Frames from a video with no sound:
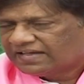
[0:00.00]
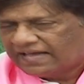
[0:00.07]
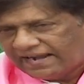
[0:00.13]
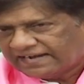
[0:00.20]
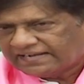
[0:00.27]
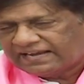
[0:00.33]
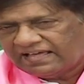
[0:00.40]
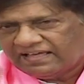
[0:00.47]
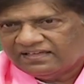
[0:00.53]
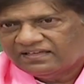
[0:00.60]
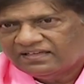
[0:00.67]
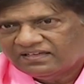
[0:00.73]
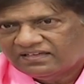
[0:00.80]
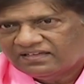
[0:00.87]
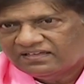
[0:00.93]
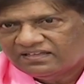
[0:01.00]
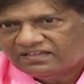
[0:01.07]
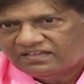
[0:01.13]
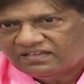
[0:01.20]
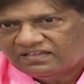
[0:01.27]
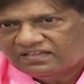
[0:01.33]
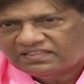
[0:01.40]
కరెక్టా
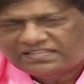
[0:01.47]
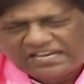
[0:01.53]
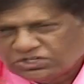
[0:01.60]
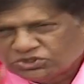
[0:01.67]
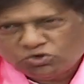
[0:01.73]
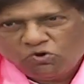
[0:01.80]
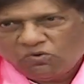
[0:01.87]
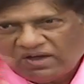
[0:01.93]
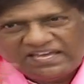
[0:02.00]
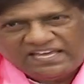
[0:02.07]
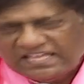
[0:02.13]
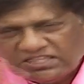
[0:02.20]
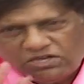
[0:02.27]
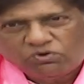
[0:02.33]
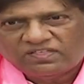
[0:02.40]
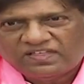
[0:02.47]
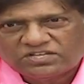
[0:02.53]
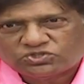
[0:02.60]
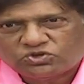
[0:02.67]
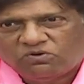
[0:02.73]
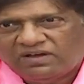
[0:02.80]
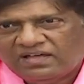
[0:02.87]
తెలుసుకోవా ఈంత కూడా
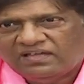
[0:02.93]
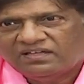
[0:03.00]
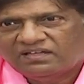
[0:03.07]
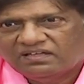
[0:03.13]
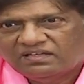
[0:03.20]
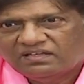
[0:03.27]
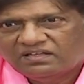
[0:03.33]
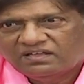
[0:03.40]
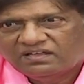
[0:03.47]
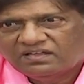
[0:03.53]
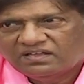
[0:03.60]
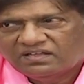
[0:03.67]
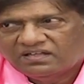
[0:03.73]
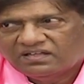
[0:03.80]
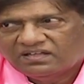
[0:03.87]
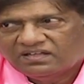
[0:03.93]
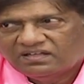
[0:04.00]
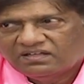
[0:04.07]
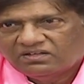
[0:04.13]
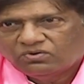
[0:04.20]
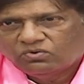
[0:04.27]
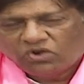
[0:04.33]
తెలుసుకోవా
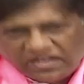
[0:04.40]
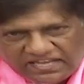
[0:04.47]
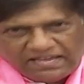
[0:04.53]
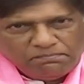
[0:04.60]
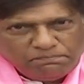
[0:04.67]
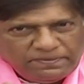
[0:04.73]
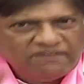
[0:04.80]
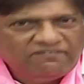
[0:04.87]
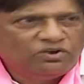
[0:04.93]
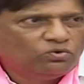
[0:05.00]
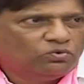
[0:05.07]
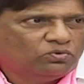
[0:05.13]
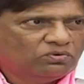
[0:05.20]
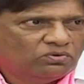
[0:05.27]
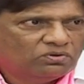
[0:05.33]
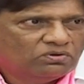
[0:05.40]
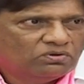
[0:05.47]
ఒక ఎంపీవి నువ్వు